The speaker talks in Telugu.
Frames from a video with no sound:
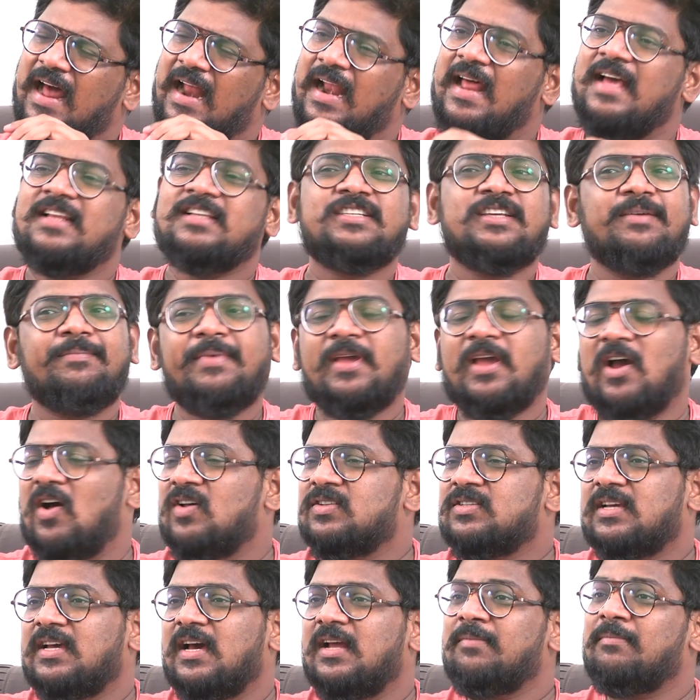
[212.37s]
అలా అని చెప్పి
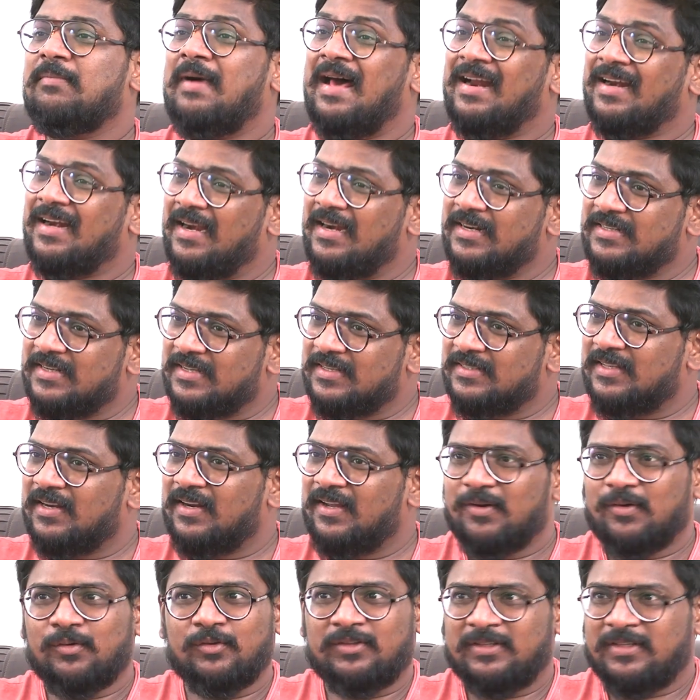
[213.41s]
ఆస్కార్ మార్కెట్
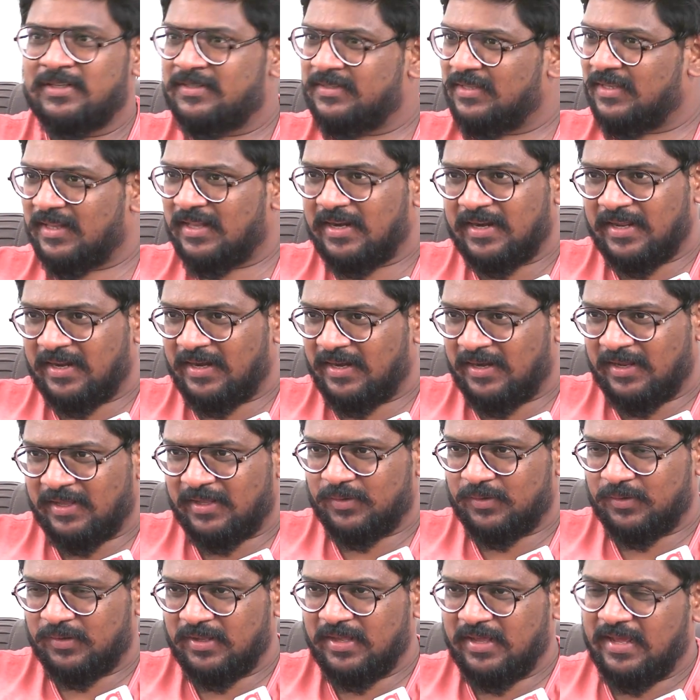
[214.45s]
చేస్తేనే గుర్తిస్తుందని ఏం
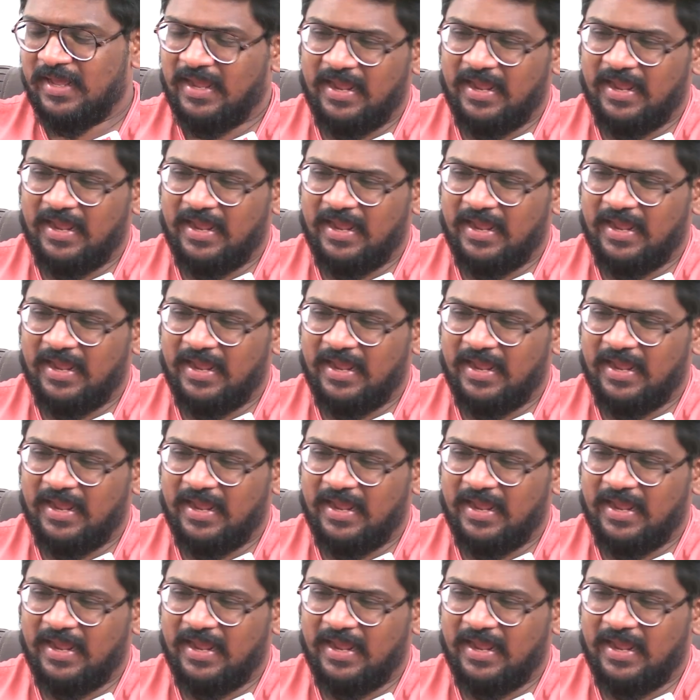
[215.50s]
లేదు